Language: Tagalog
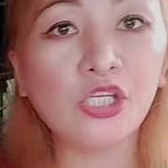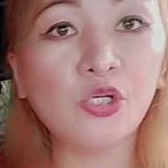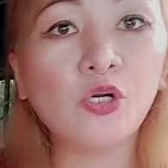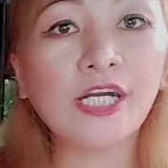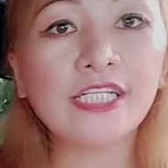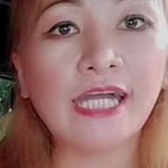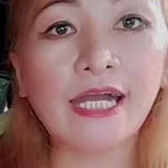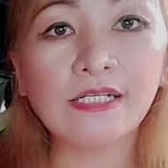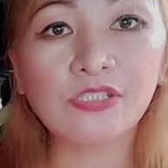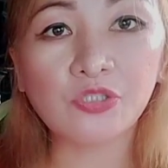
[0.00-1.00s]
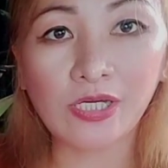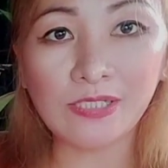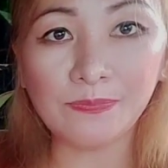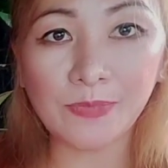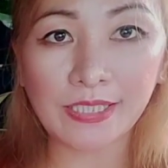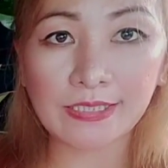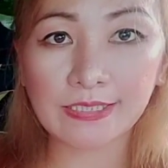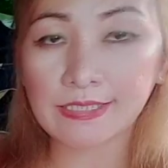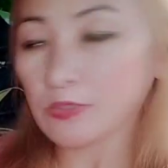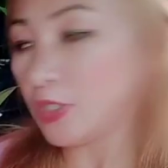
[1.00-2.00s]
yung kanyang soil
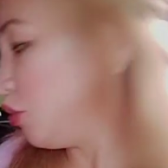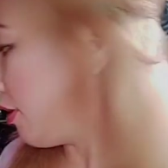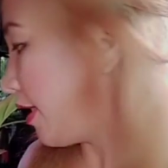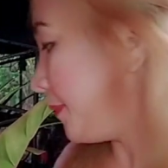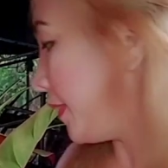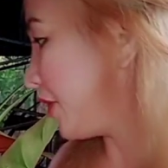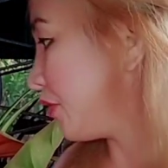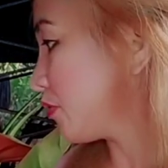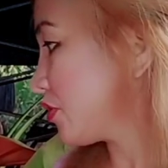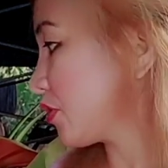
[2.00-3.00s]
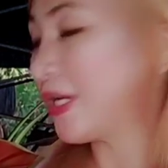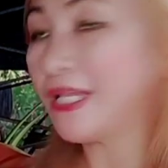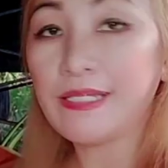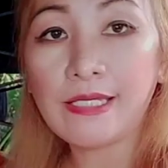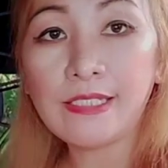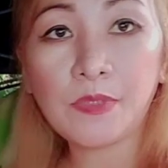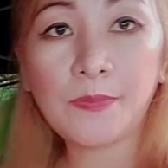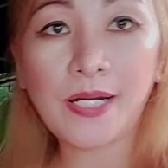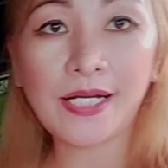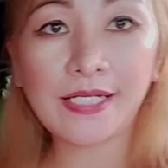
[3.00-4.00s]
mix. So ano nga ba yung soil na
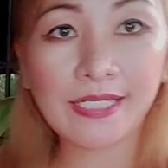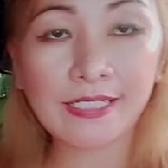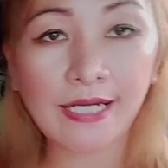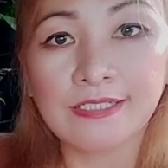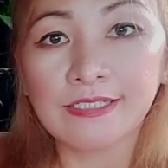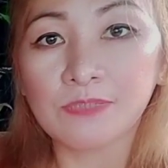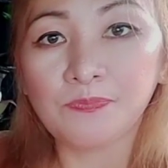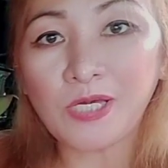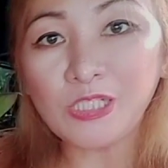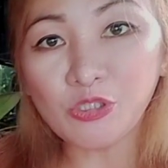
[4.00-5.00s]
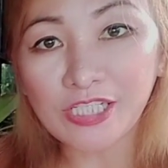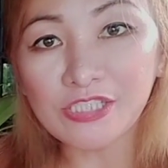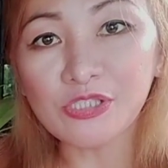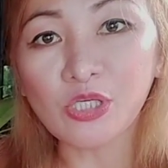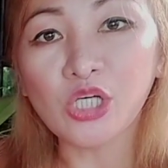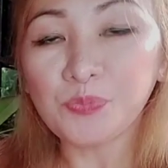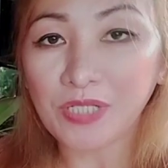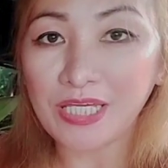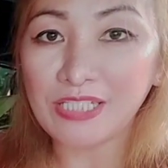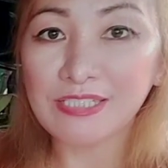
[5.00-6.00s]
nababagay kay Pelodendron
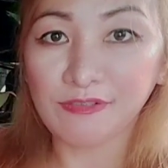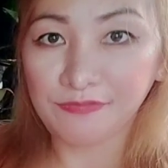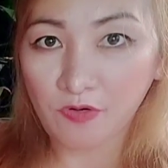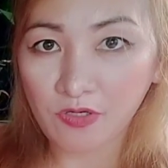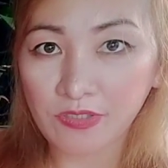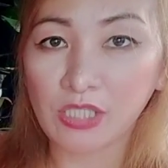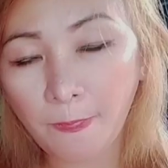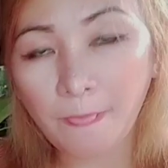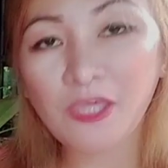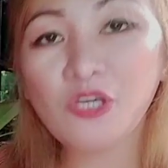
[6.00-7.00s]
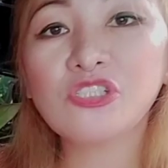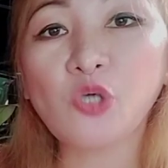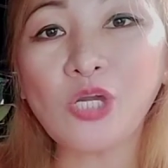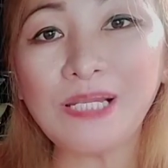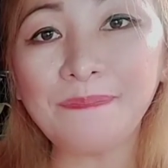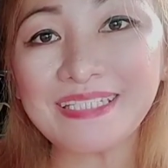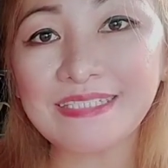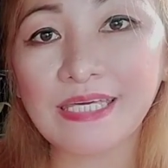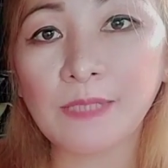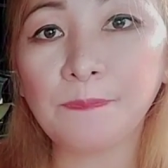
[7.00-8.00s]
Prince of Orange? Yung soil
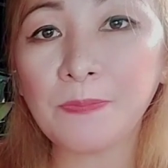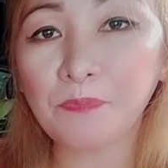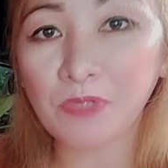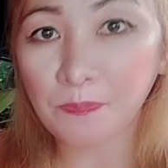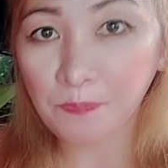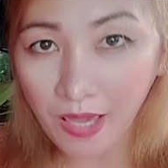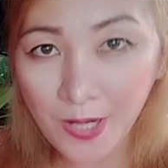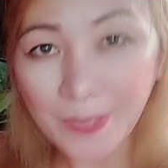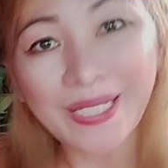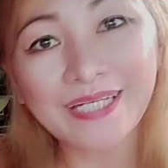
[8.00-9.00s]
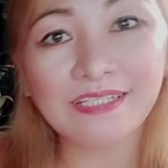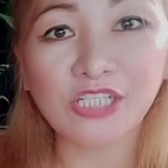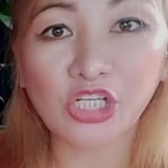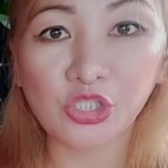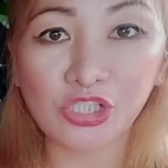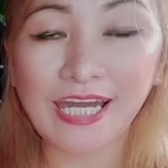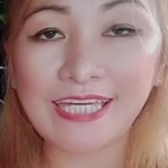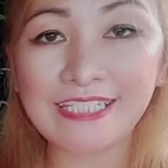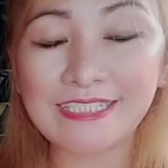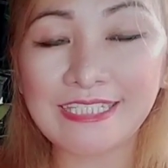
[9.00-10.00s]
mix na ipiprepare natin ngayon
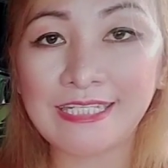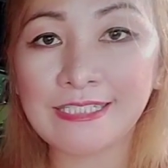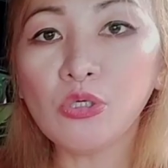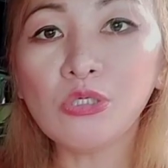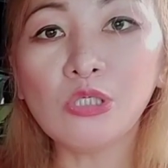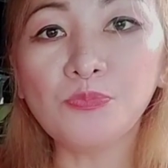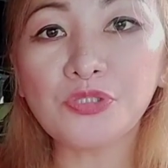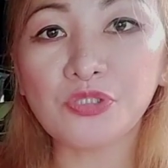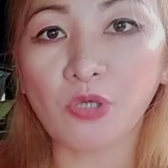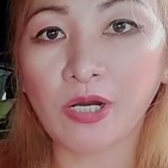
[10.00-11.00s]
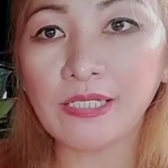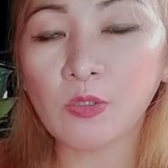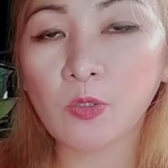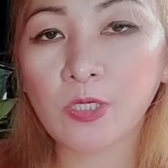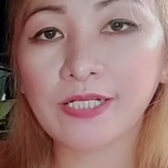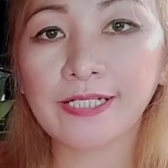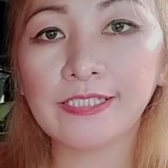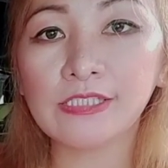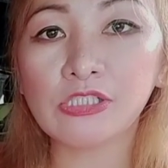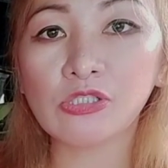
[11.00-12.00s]
guys is loam soil or
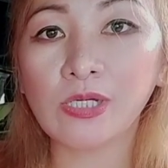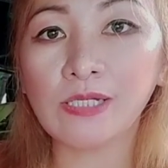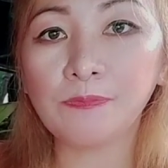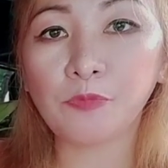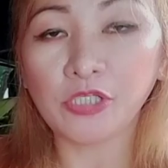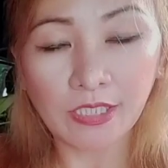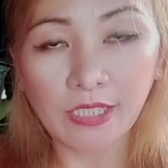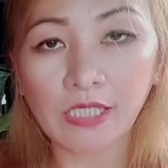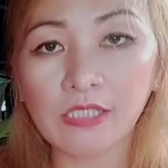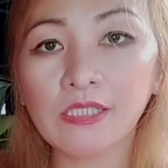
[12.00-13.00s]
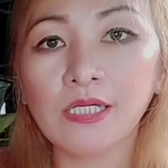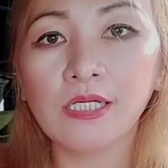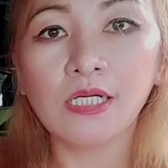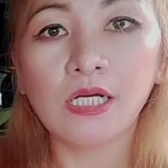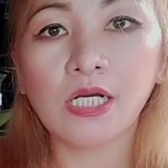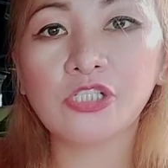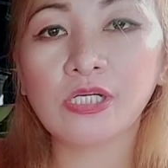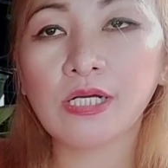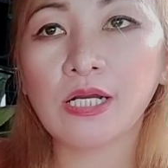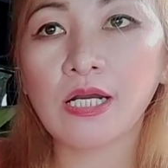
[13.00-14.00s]
garden soil pwede rin. At
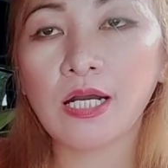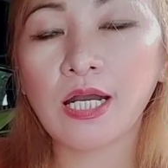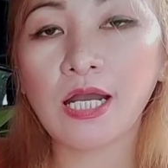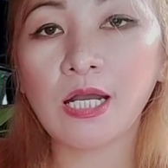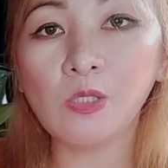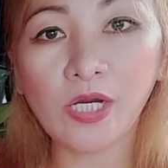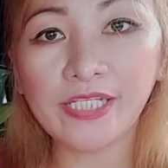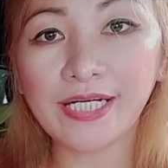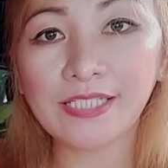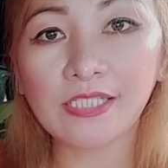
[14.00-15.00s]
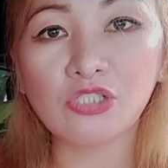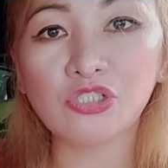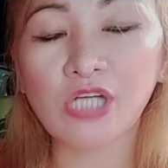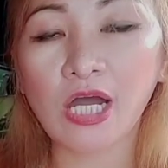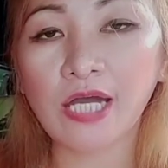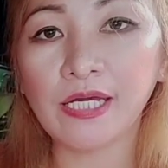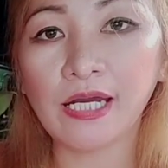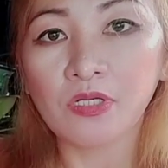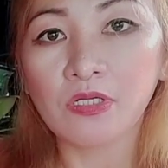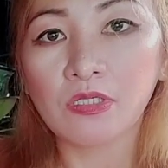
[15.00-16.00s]
saka hahaluan natin siya
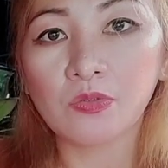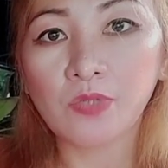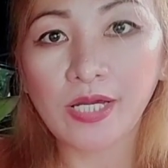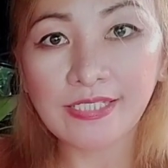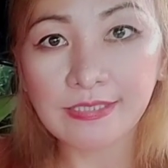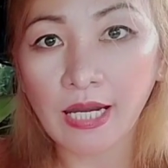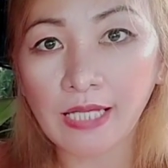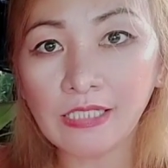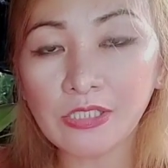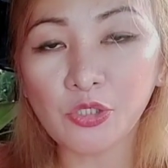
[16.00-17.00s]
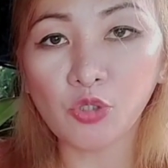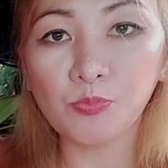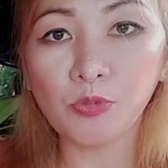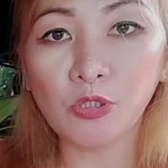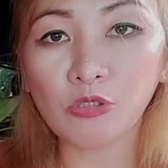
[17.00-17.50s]
ng rice hull, yung bulok